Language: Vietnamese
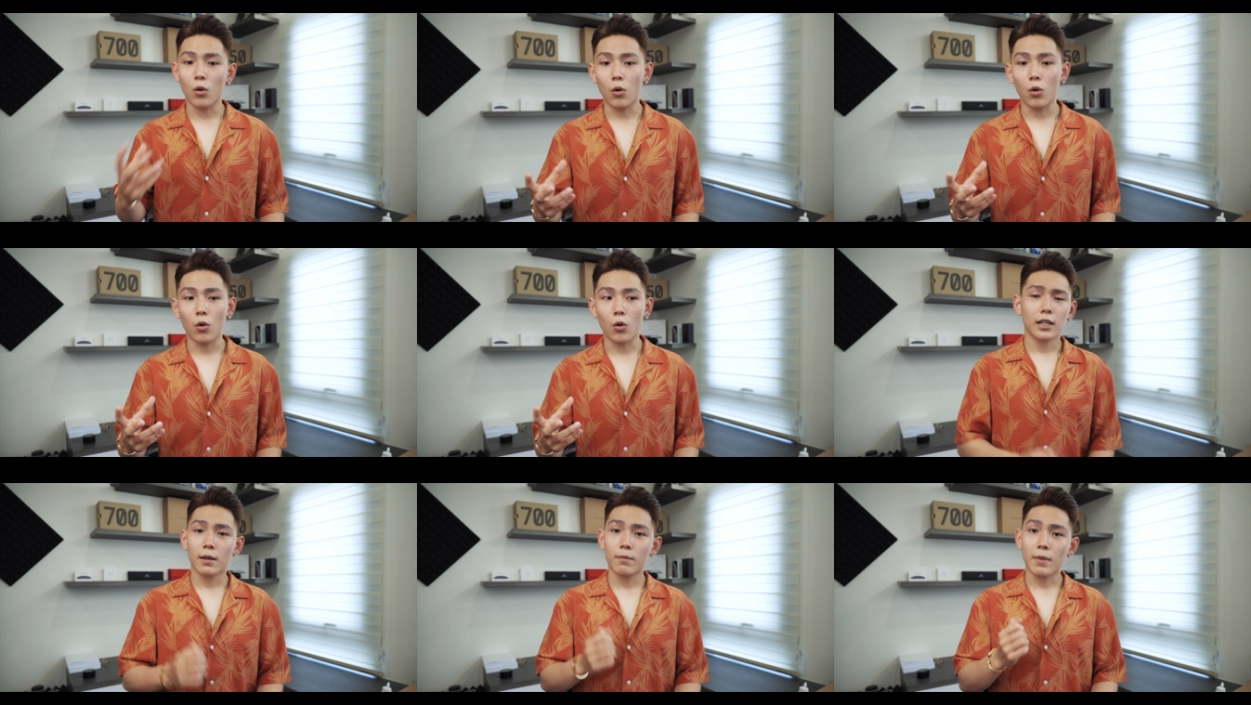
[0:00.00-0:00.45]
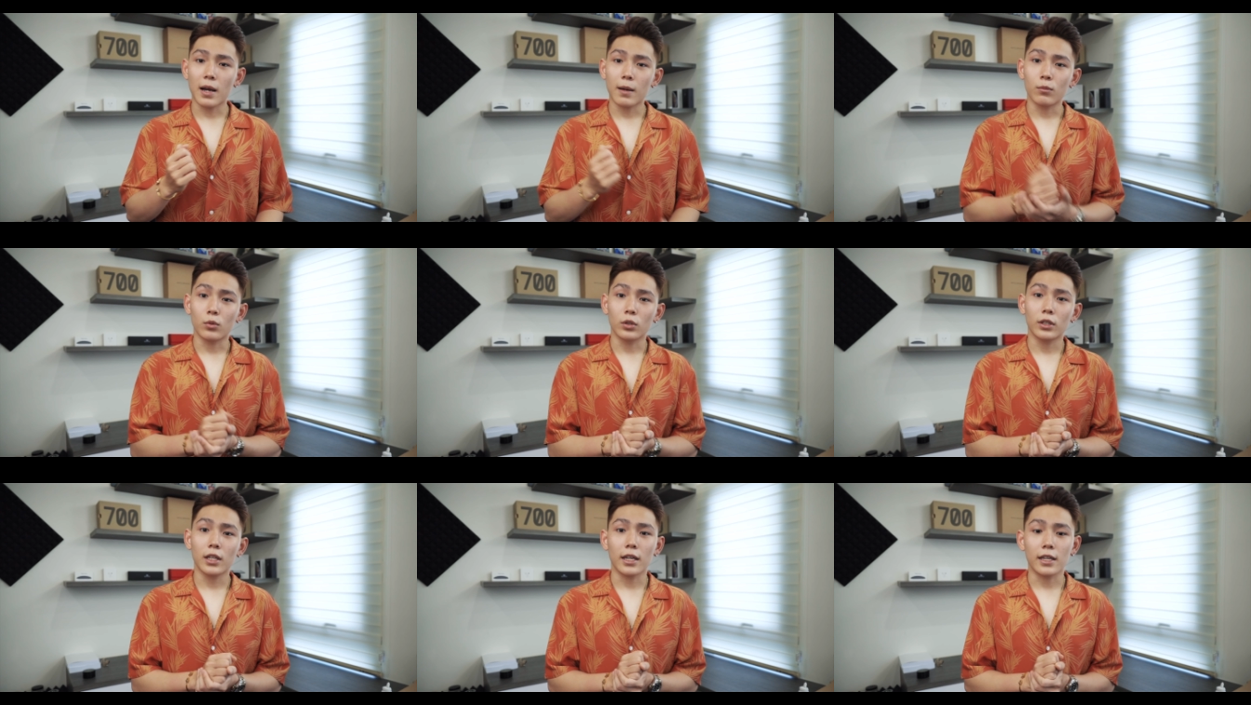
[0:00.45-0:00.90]
hồ các
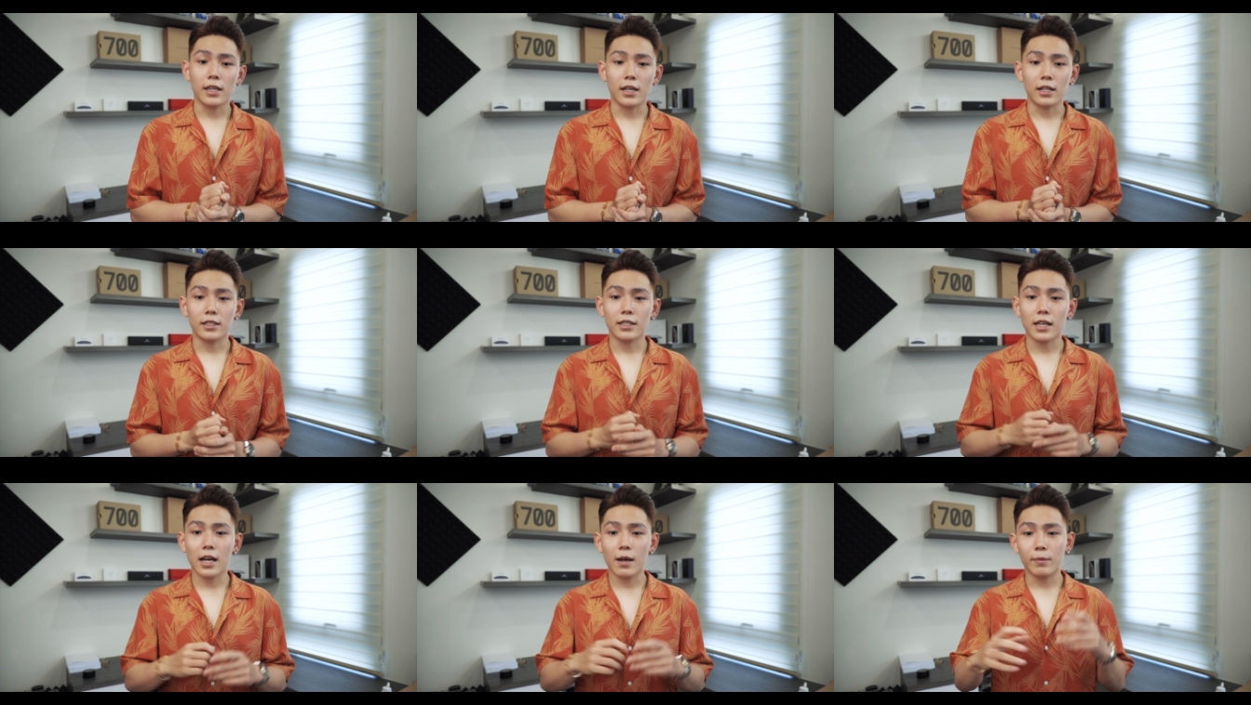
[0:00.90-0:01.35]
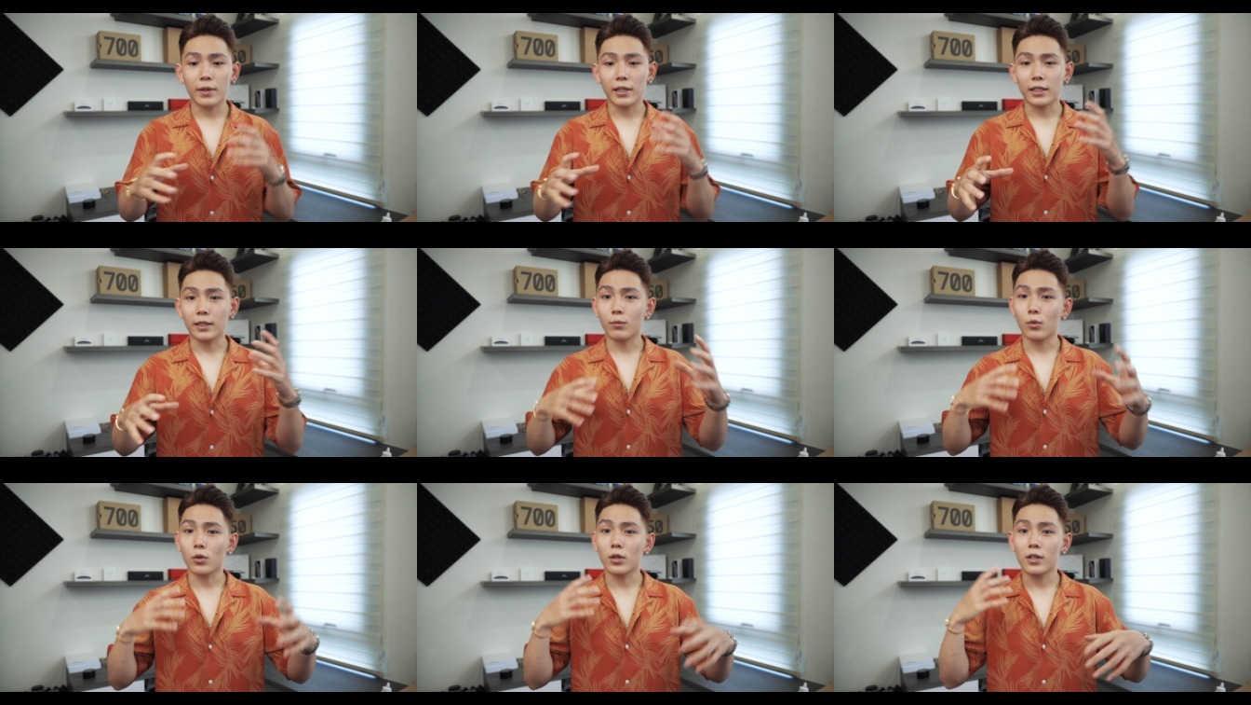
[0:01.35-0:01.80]
bạn muốn thể hiện ra
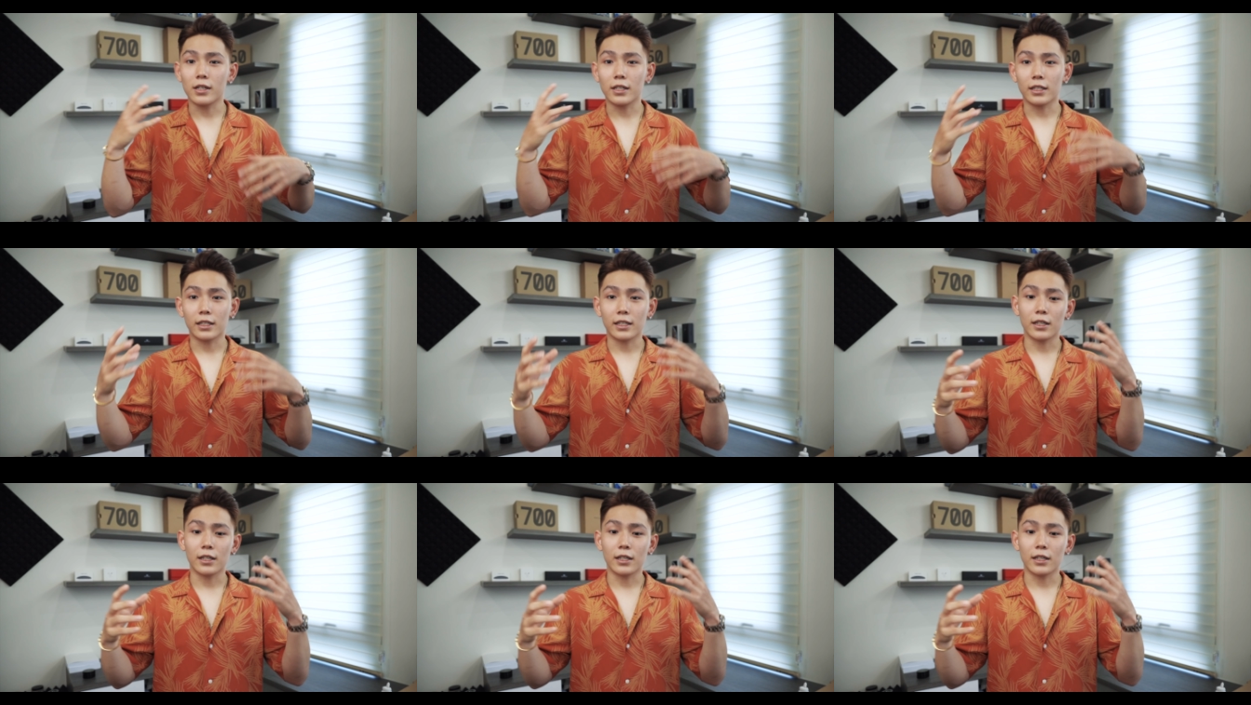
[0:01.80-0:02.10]
mình là một người